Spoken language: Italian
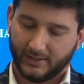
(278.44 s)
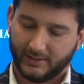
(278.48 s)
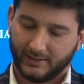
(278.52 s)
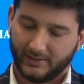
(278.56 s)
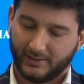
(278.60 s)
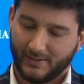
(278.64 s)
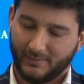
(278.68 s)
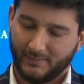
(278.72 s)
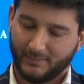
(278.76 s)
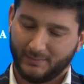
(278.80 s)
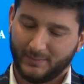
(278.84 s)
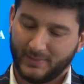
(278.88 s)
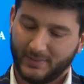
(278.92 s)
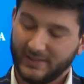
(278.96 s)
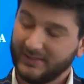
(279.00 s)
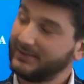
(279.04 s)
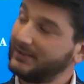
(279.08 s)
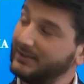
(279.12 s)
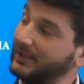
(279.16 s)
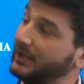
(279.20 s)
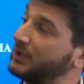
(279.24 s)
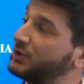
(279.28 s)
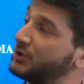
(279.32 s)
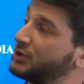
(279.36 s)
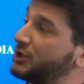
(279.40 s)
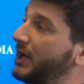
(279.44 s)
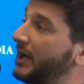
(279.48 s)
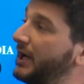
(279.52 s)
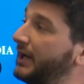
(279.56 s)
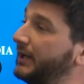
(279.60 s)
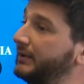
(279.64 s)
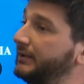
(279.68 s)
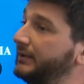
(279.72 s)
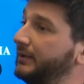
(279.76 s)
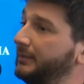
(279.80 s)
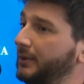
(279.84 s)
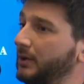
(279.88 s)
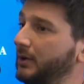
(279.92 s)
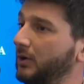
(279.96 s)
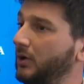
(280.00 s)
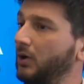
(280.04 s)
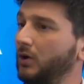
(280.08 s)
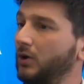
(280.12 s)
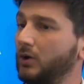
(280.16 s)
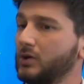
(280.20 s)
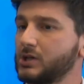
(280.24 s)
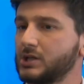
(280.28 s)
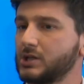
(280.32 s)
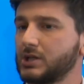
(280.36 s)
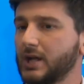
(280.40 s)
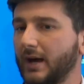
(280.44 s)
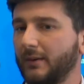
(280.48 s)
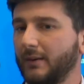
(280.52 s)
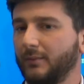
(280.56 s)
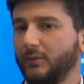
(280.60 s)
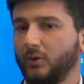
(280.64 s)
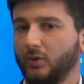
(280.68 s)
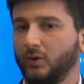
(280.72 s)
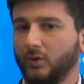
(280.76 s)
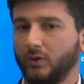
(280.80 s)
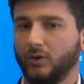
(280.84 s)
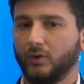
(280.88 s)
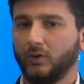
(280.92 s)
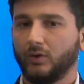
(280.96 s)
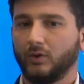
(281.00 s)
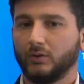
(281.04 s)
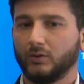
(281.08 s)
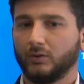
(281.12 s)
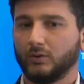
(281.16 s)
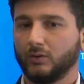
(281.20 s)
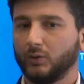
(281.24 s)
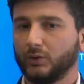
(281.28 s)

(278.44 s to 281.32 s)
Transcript: tempistiche certe, però siamo